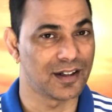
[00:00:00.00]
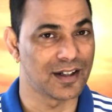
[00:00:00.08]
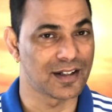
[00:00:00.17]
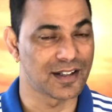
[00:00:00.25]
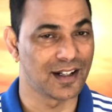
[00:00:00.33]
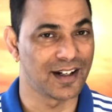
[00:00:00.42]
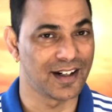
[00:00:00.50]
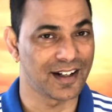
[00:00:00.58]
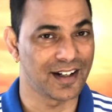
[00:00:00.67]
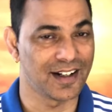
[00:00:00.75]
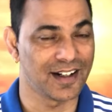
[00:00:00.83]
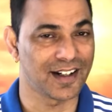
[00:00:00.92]
हिस्सा लेने
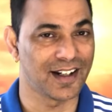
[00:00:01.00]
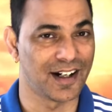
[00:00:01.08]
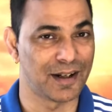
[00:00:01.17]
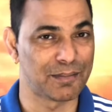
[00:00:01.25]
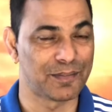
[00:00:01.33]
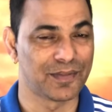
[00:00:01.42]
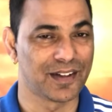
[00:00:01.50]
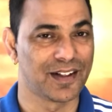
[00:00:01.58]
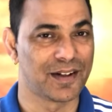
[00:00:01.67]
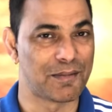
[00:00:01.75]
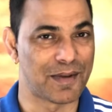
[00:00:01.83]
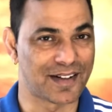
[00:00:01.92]
के लिए कि आप
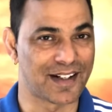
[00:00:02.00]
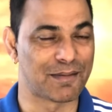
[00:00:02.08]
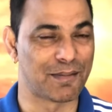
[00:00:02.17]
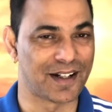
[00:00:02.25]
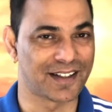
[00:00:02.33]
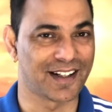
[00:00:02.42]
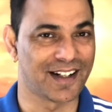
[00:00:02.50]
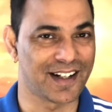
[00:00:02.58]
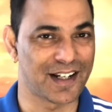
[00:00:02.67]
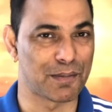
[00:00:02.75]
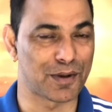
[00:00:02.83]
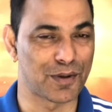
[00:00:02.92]
मेरे साथ बात करने
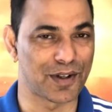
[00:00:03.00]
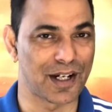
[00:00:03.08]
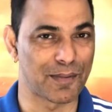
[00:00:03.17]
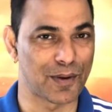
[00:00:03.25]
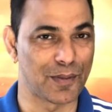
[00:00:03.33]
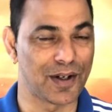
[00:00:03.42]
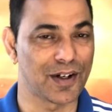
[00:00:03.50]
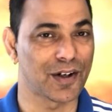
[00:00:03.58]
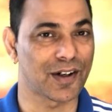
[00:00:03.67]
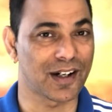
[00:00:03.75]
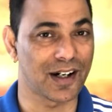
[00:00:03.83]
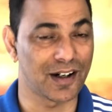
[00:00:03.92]
की अपॉर्चुनिटी आपको मिलेगी
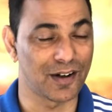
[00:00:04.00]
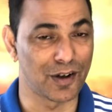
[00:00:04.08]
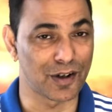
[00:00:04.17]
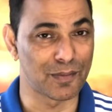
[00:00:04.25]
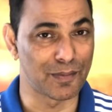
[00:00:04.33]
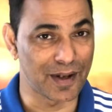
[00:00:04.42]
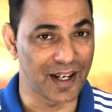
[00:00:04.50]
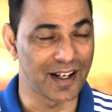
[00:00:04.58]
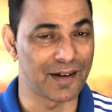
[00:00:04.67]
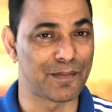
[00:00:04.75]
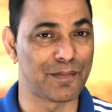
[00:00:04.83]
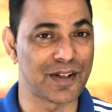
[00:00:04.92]
और और
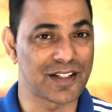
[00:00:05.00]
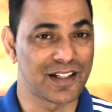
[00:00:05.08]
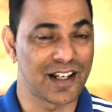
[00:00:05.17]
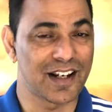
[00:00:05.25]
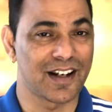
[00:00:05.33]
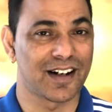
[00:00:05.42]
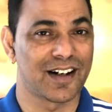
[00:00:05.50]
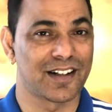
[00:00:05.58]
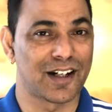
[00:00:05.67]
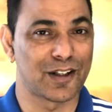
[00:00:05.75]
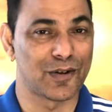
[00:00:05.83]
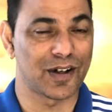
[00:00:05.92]
मैं मिस नहीं करना
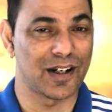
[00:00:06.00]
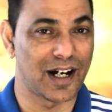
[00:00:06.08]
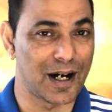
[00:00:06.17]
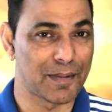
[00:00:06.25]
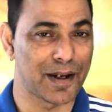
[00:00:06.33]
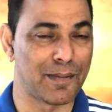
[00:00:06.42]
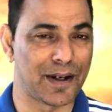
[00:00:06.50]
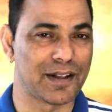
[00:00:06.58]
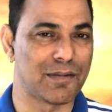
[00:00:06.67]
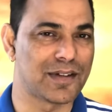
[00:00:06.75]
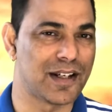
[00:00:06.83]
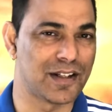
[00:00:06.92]
चाहता हूँ कि आपके
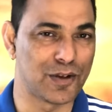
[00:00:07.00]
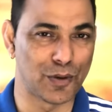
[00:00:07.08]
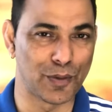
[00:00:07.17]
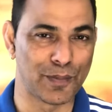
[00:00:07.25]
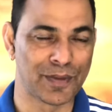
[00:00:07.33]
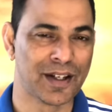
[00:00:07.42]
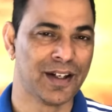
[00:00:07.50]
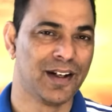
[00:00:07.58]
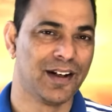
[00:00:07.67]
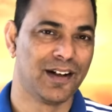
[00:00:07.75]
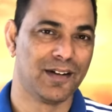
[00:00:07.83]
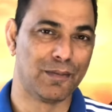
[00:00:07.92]
माध्यम से जो
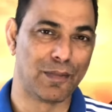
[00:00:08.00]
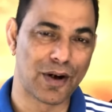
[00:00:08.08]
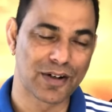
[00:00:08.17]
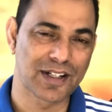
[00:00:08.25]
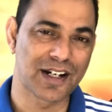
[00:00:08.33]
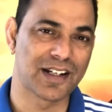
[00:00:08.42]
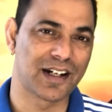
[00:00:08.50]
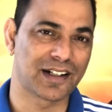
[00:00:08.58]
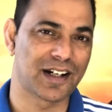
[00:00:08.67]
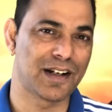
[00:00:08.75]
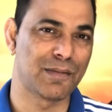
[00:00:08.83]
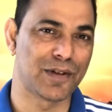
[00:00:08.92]
बहुत सारी
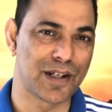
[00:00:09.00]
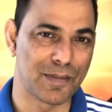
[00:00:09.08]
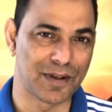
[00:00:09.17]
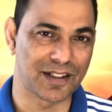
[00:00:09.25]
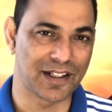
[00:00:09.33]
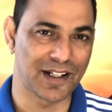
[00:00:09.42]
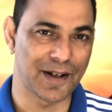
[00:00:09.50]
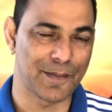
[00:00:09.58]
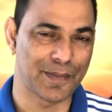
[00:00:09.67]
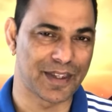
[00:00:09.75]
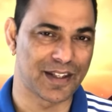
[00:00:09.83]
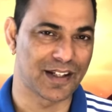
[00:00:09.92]
जानकारी मुझे मिलती है
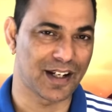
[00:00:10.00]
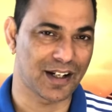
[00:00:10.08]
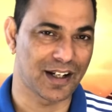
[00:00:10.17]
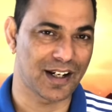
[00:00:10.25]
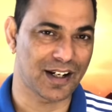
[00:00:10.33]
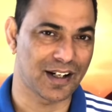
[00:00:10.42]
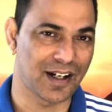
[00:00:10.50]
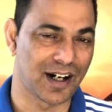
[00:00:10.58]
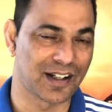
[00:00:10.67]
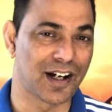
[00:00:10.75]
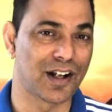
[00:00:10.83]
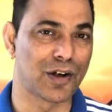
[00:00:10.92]
एक एक
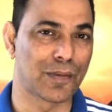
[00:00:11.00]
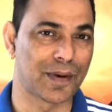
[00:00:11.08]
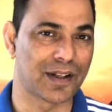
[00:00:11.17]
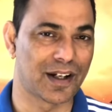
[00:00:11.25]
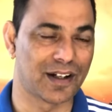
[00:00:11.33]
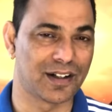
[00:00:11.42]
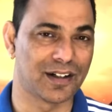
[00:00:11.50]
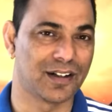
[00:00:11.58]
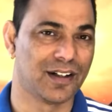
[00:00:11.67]
आदान और प्रदान